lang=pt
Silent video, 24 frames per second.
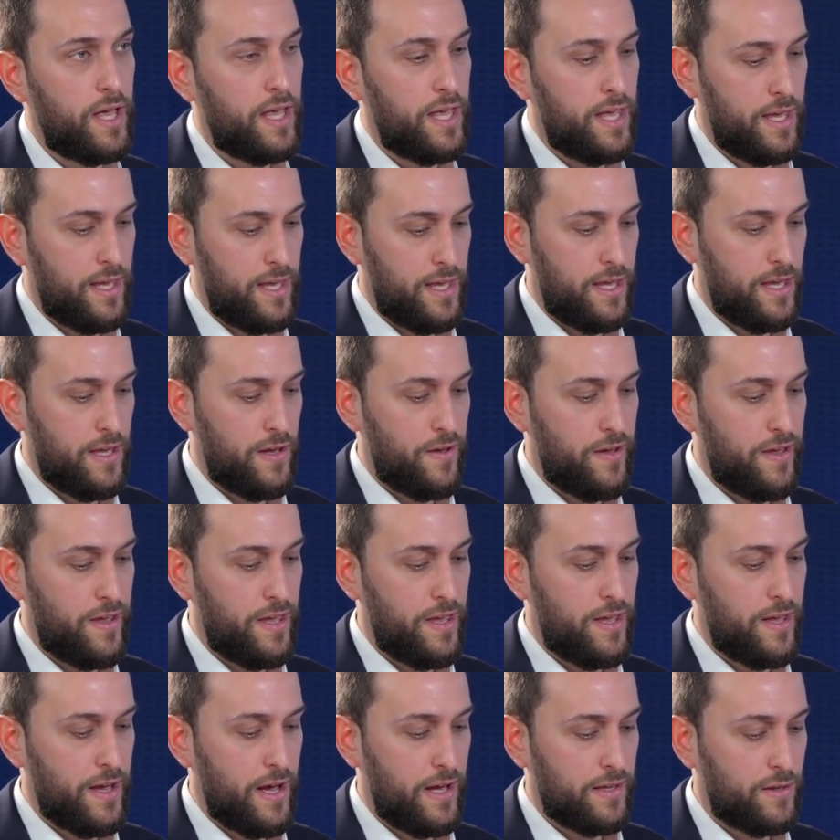E,
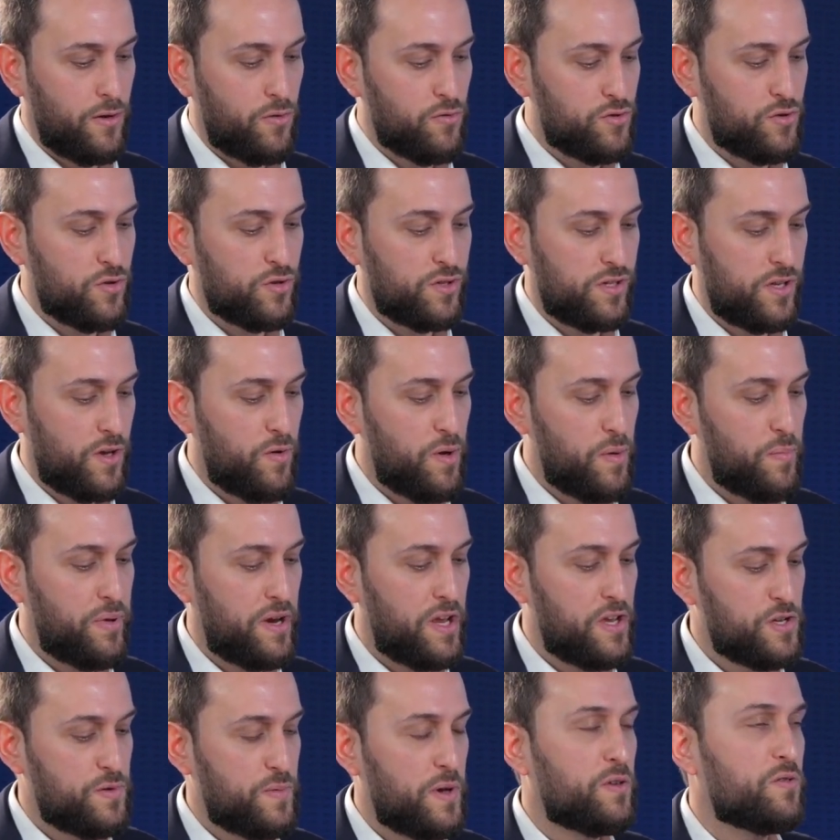e até onde eu sei, o
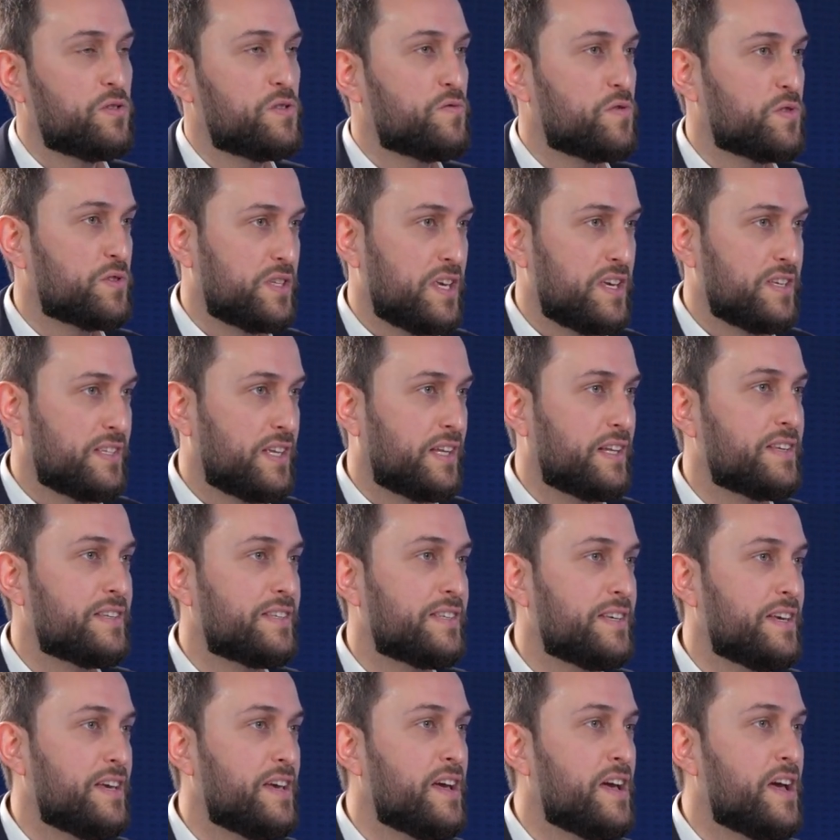empreendimento de vocês está
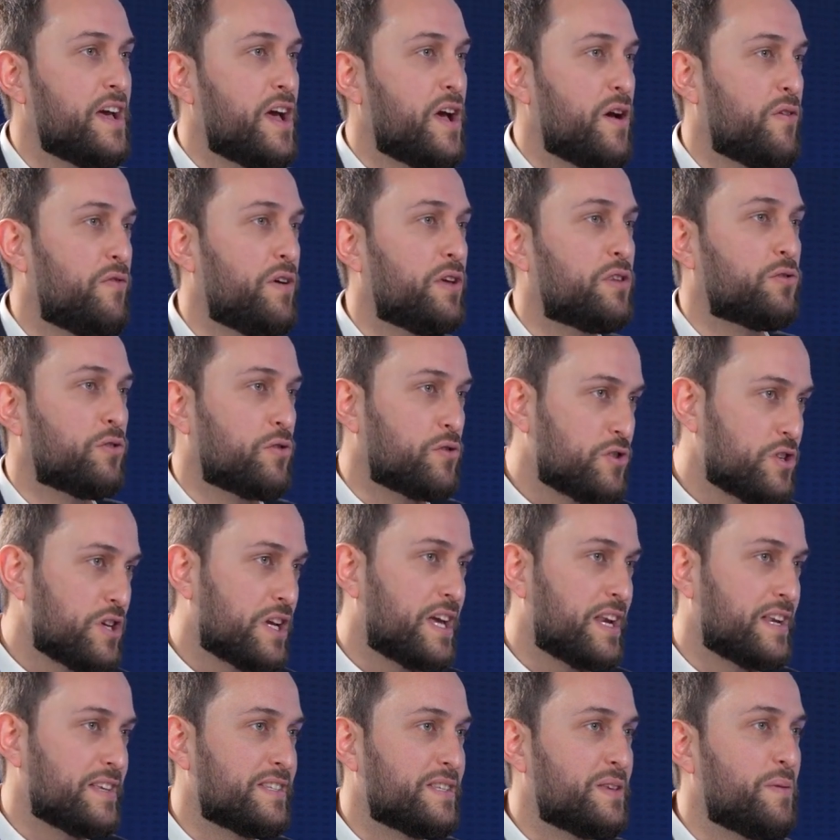nesse vetor de
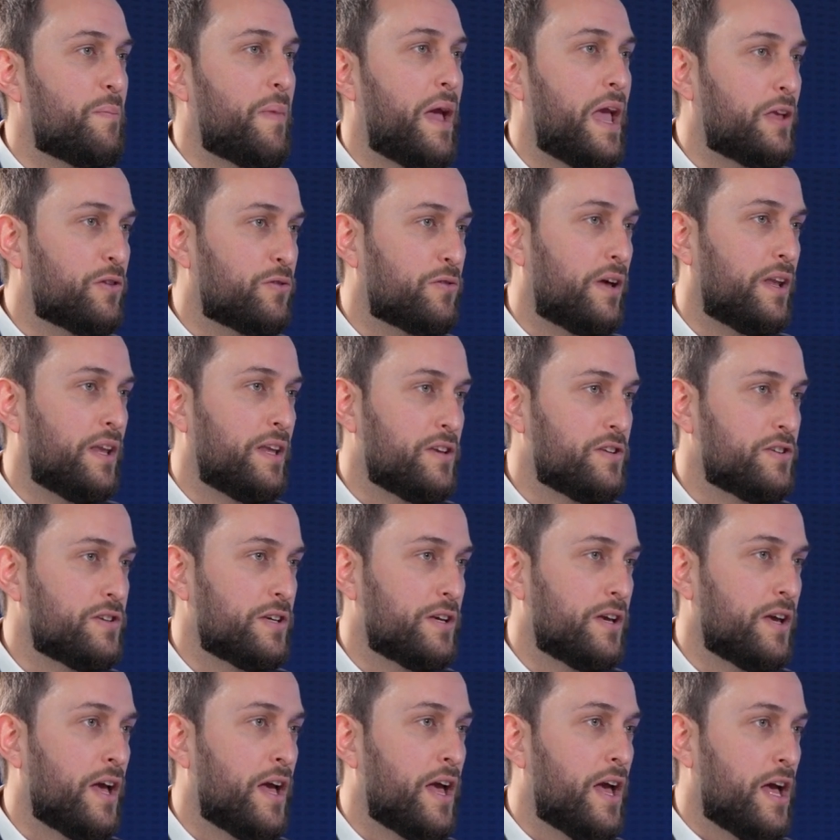crescimento ali
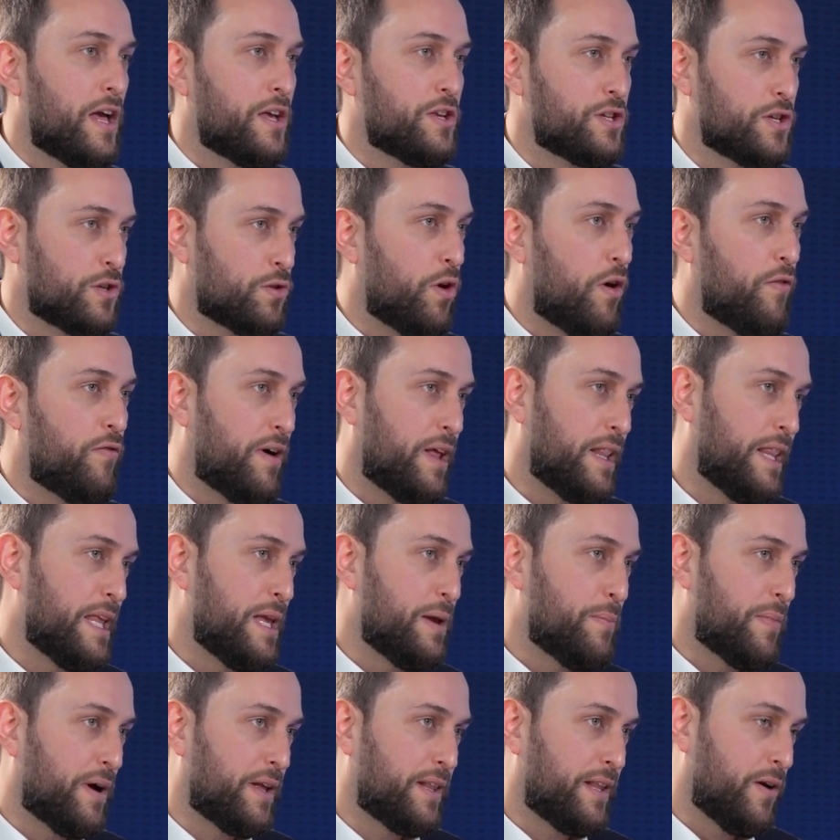de, de Nova
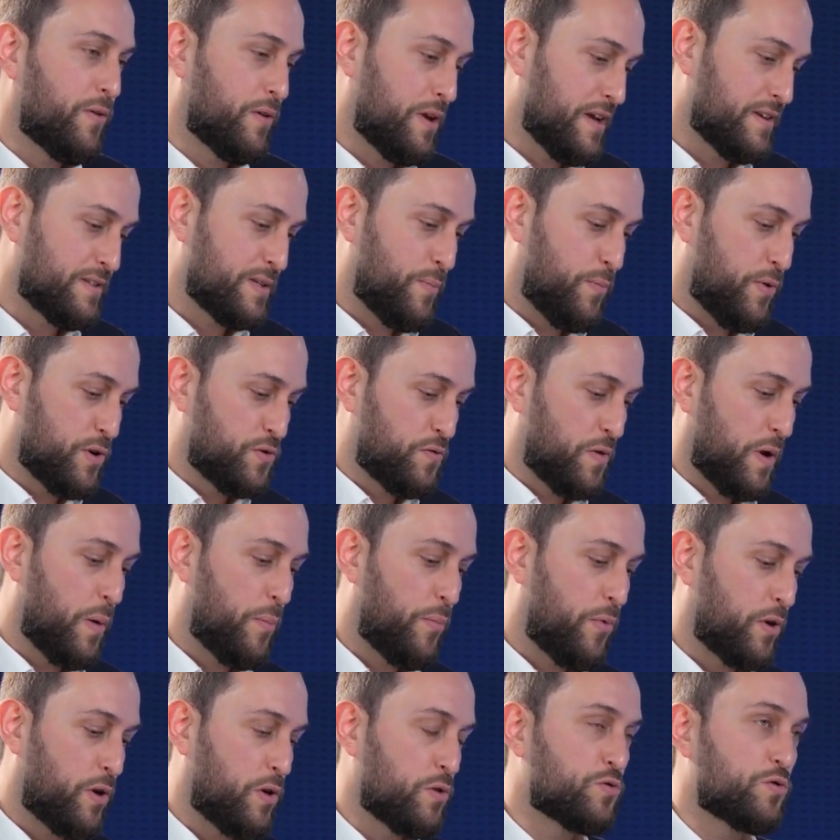Lima, né? O que, que, você pode falar um
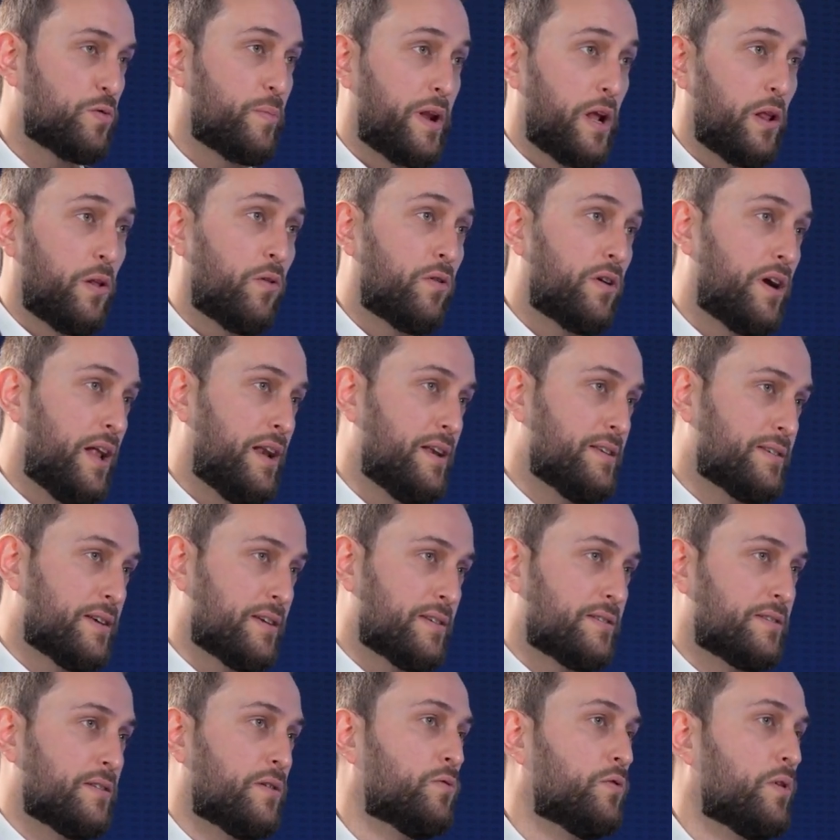pouquinho sobre a
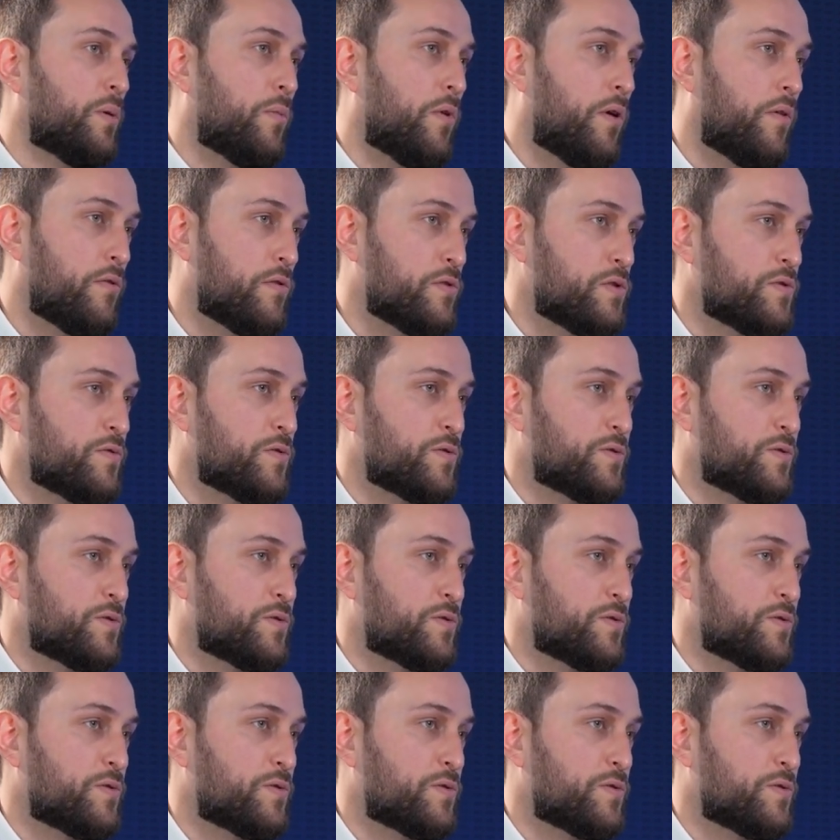localização do imóvel de